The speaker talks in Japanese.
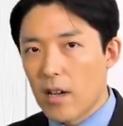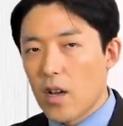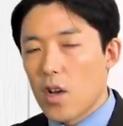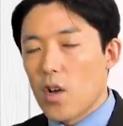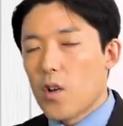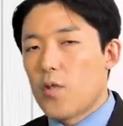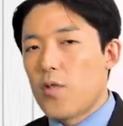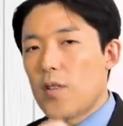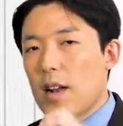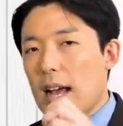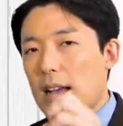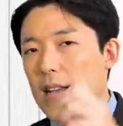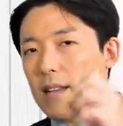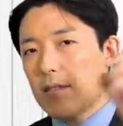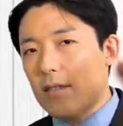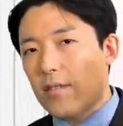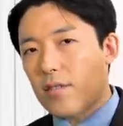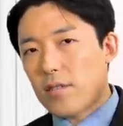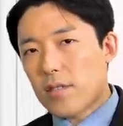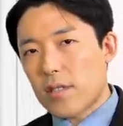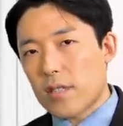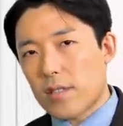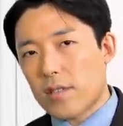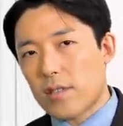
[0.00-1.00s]

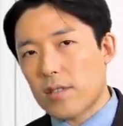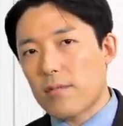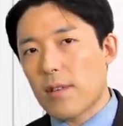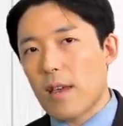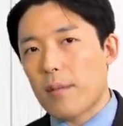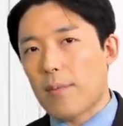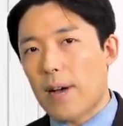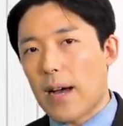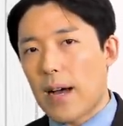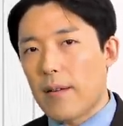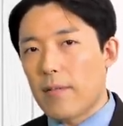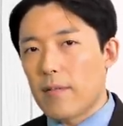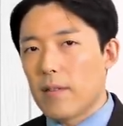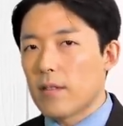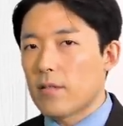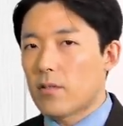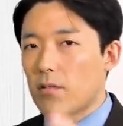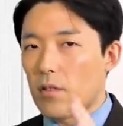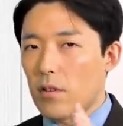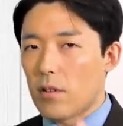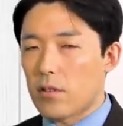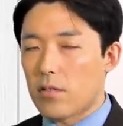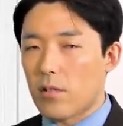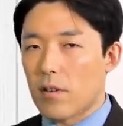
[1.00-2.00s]
フランスに住めば、
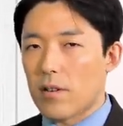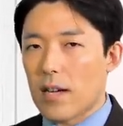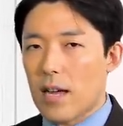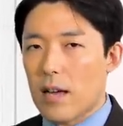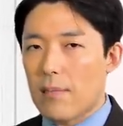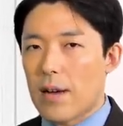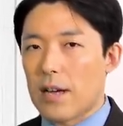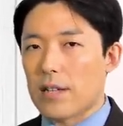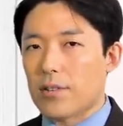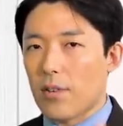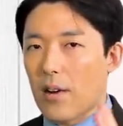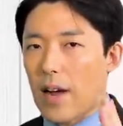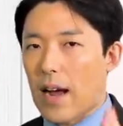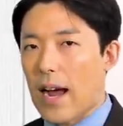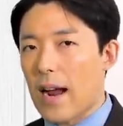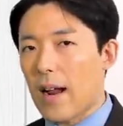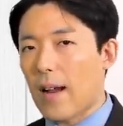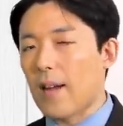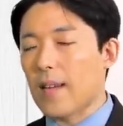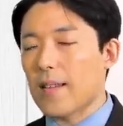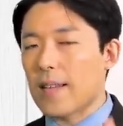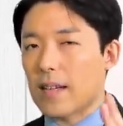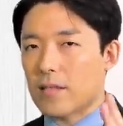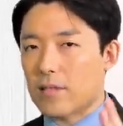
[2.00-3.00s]
その損害賠償を
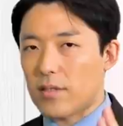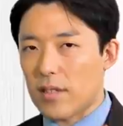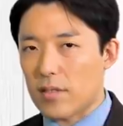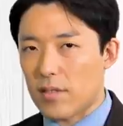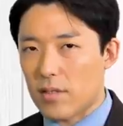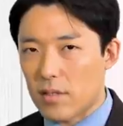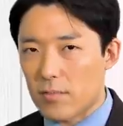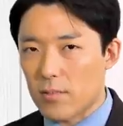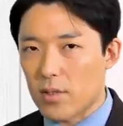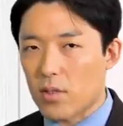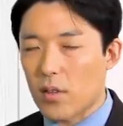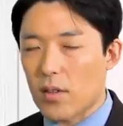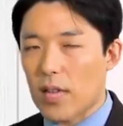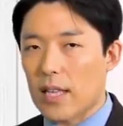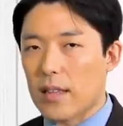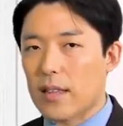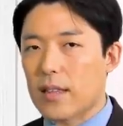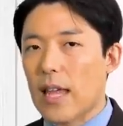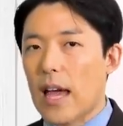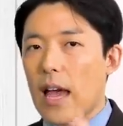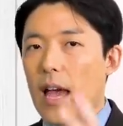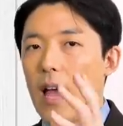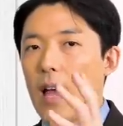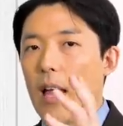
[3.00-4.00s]
払わなくて済むとなっ
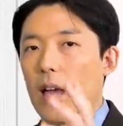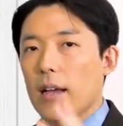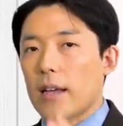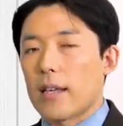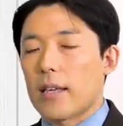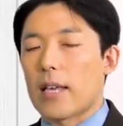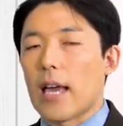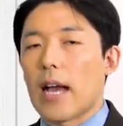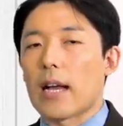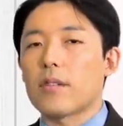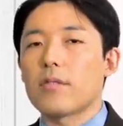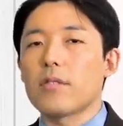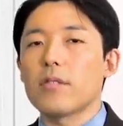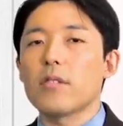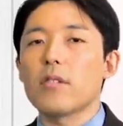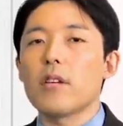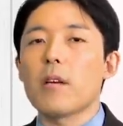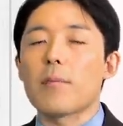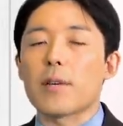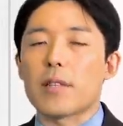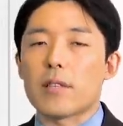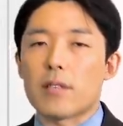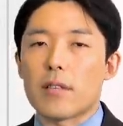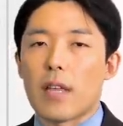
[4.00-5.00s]
て、逆に
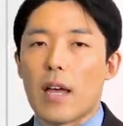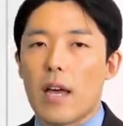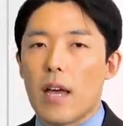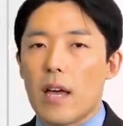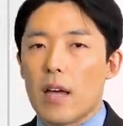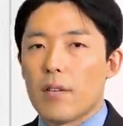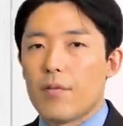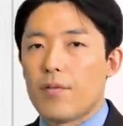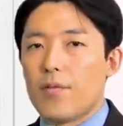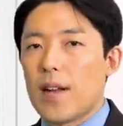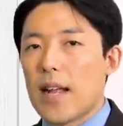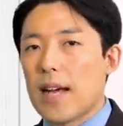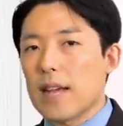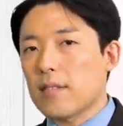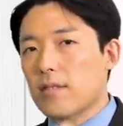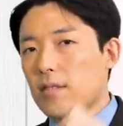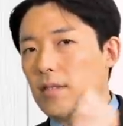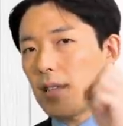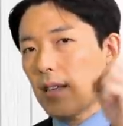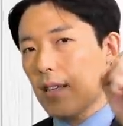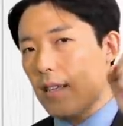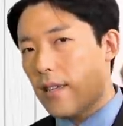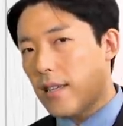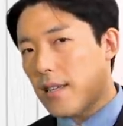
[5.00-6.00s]
言えばですね、フランス
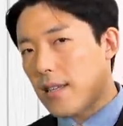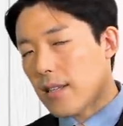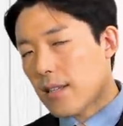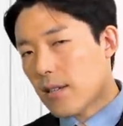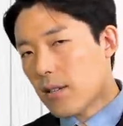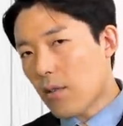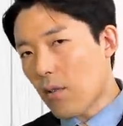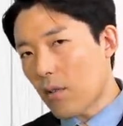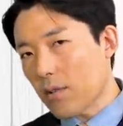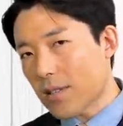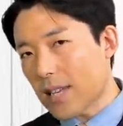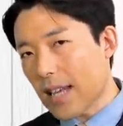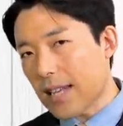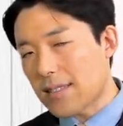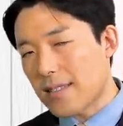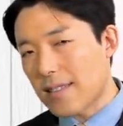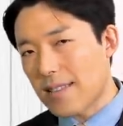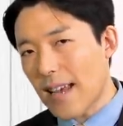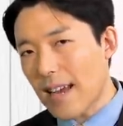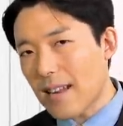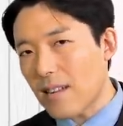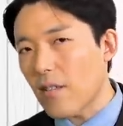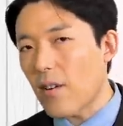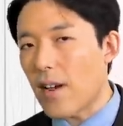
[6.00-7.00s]
に引っ越さ
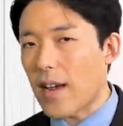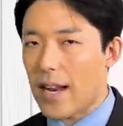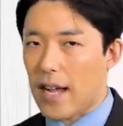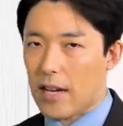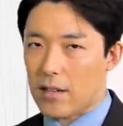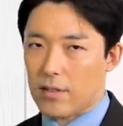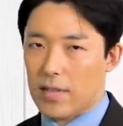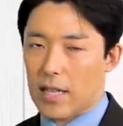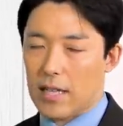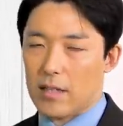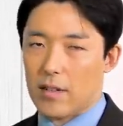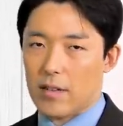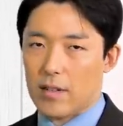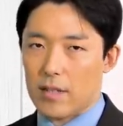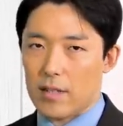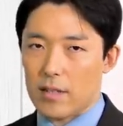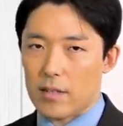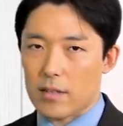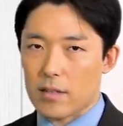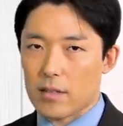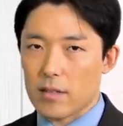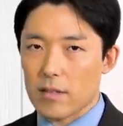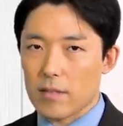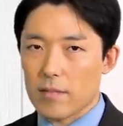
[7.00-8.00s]
ざるを得なくなったわけ
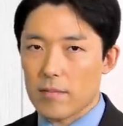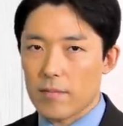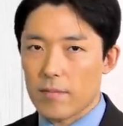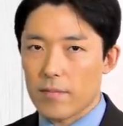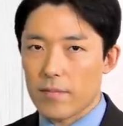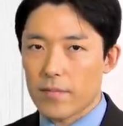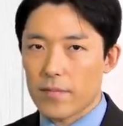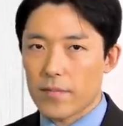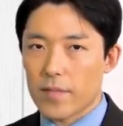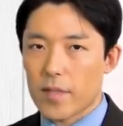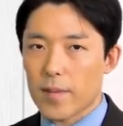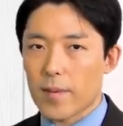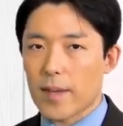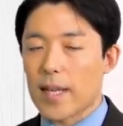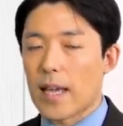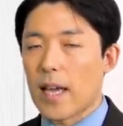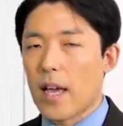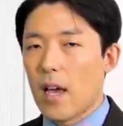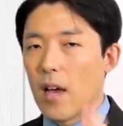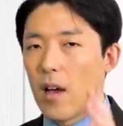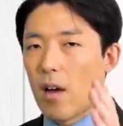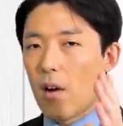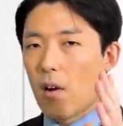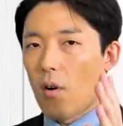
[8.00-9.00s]
です。つま
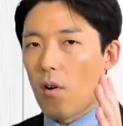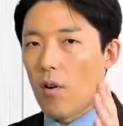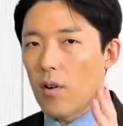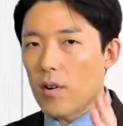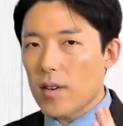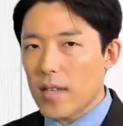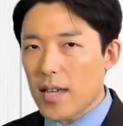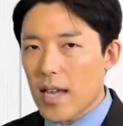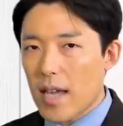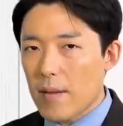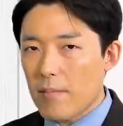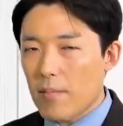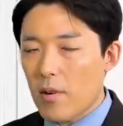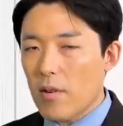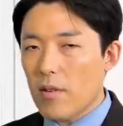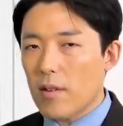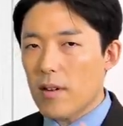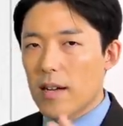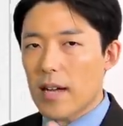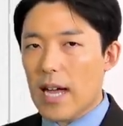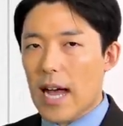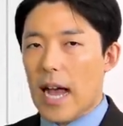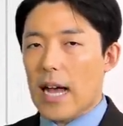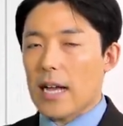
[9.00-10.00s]
り、
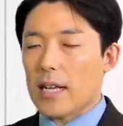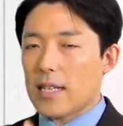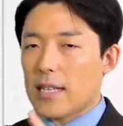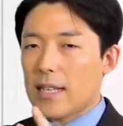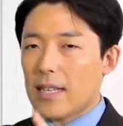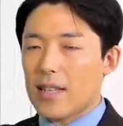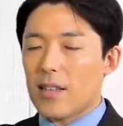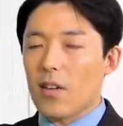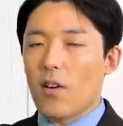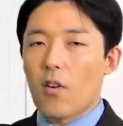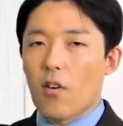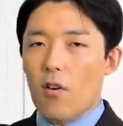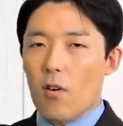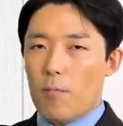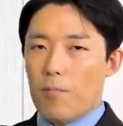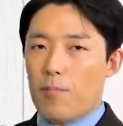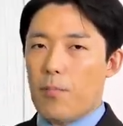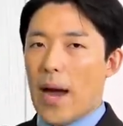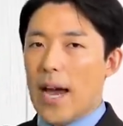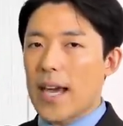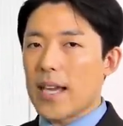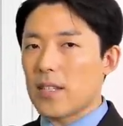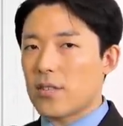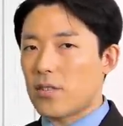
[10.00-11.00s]
ホリエモンが企業を
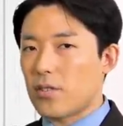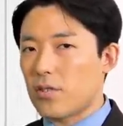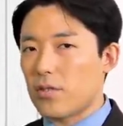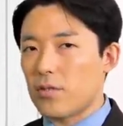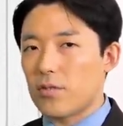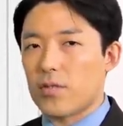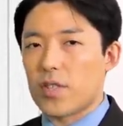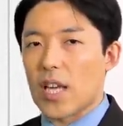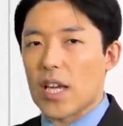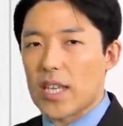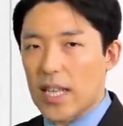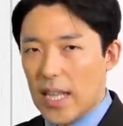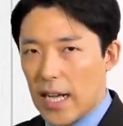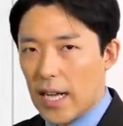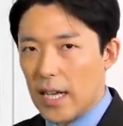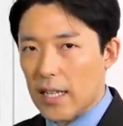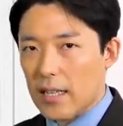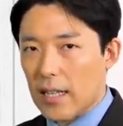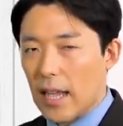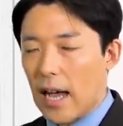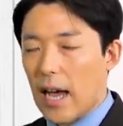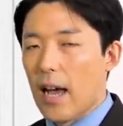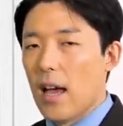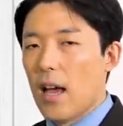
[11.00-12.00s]
買収できな
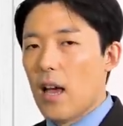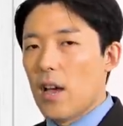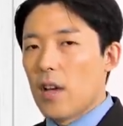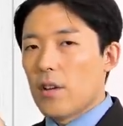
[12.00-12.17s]
かった。